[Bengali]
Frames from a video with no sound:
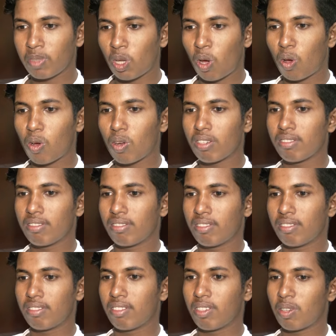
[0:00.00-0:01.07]
তখন
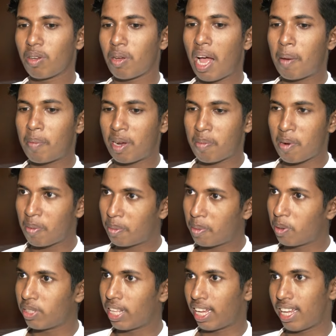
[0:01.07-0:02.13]
আমার বাবা
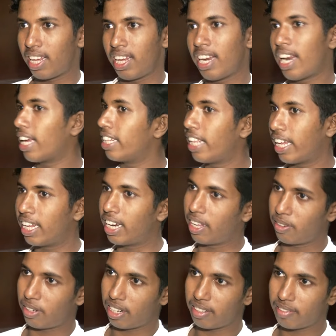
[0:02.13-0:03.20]
মাও দেখে এর আগে দেখে নাই
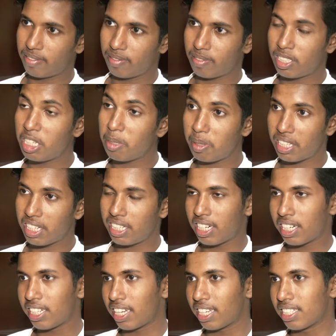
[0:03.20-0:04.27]
ওরা টিভিতে
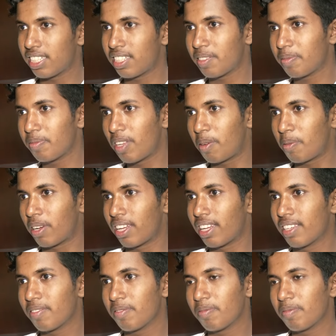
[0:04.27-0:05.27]
ডিরেক্ট দেখেছে আমাকে